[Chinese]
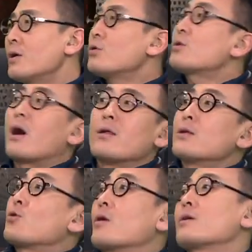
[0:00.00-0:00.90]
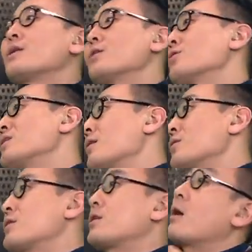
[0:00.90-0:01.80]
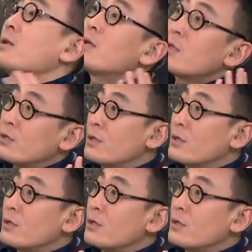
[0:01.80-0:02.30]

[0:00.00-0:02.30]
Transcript: 就躺在床上，他就是享受，躺在这